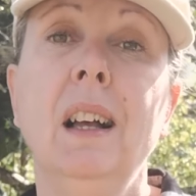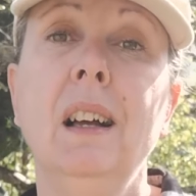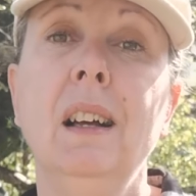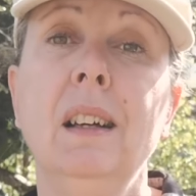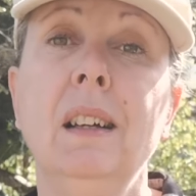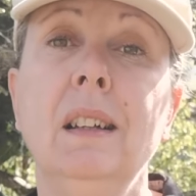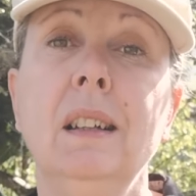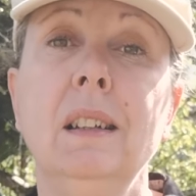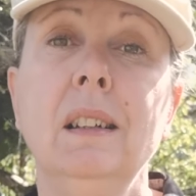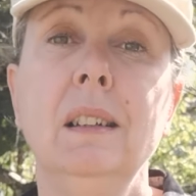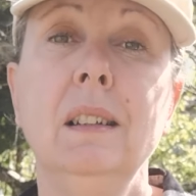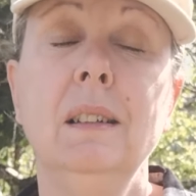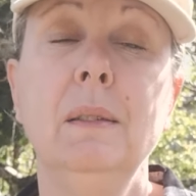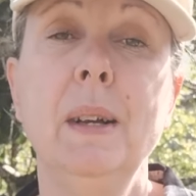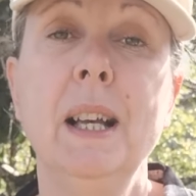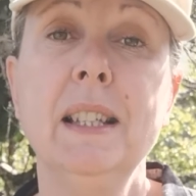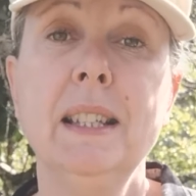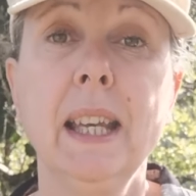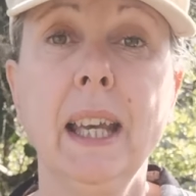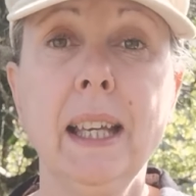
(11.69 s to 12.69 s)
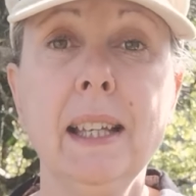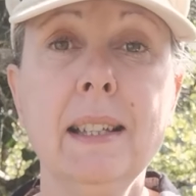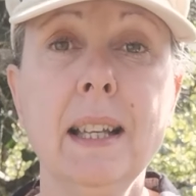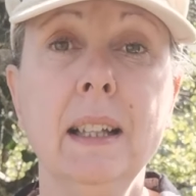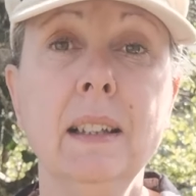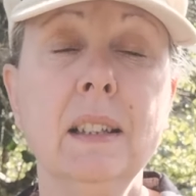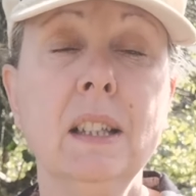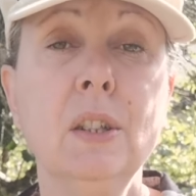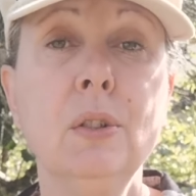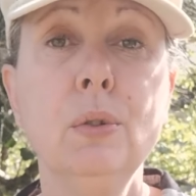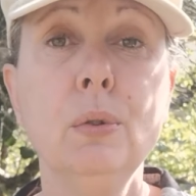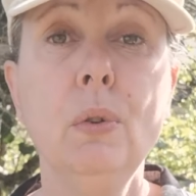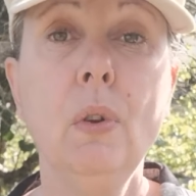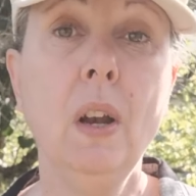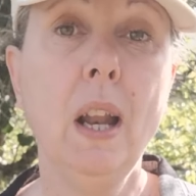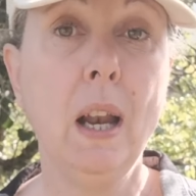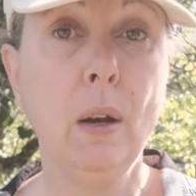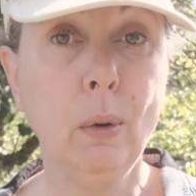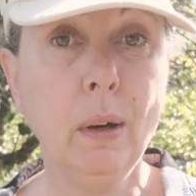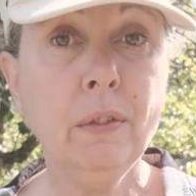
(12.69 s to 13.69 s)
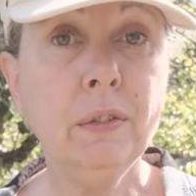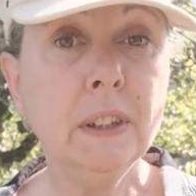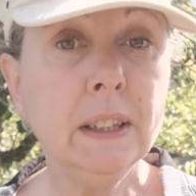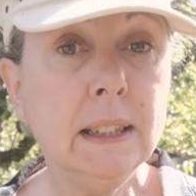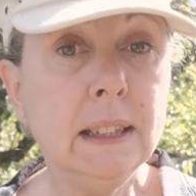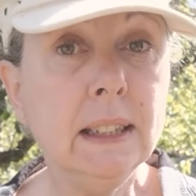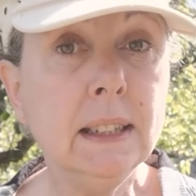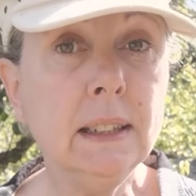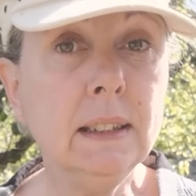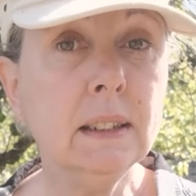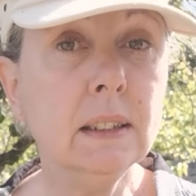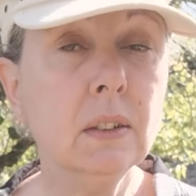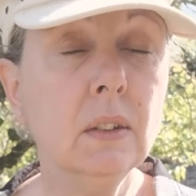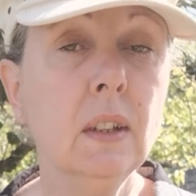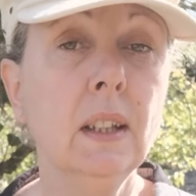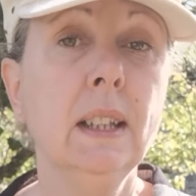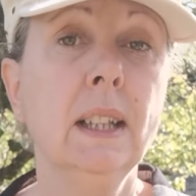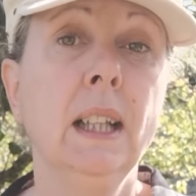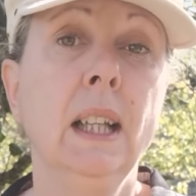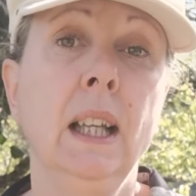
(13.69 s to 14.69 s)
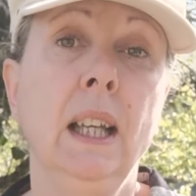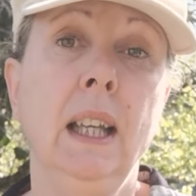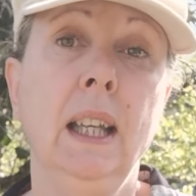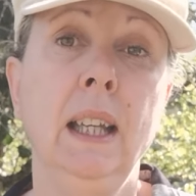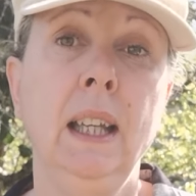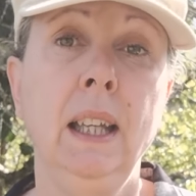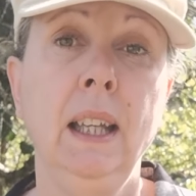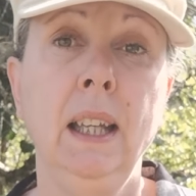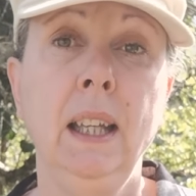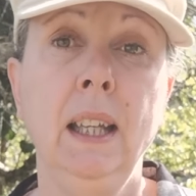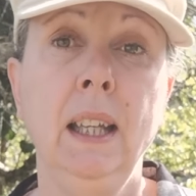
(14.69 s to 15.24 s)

Euh, ma série s'intitule La loi Phoenix et